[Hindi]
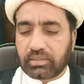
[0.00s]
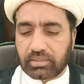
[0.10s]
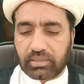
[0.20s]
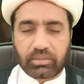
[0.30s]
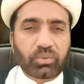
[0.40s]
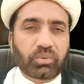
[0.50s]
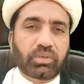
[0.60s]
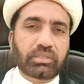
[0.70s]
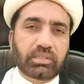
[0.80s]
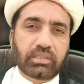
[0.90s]
इस कदर
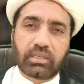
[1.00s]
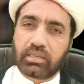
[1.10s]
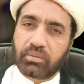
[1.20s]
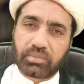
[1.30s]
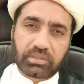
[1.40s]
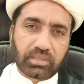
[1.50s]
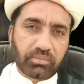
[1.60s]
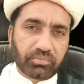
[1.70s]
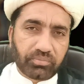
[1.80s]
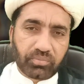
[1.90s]
होना चाहिए कि कम अज़
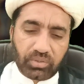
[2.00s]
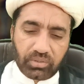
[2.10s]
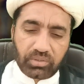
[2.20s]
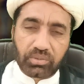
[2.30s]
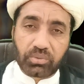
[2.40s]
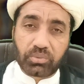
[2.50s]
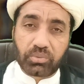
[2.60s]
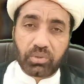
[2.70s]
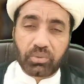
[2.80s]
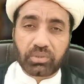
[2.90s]
कम
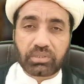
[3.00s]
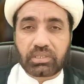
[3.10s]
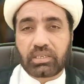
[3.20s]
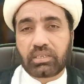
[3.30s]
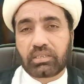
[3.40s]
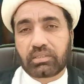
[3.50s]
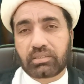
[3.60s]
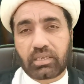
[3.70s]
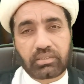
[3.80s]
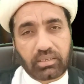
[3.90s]
वो औरत के
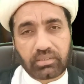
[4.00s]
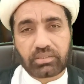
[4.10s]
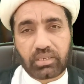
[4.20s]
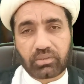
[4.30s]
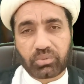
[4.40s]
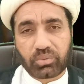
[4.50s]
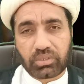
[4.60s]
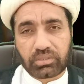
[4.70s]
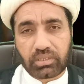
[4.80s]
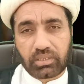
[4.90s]
शायान शांत
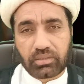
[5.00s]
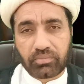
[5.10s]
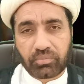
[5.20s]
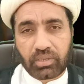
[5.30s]
होना चाहिए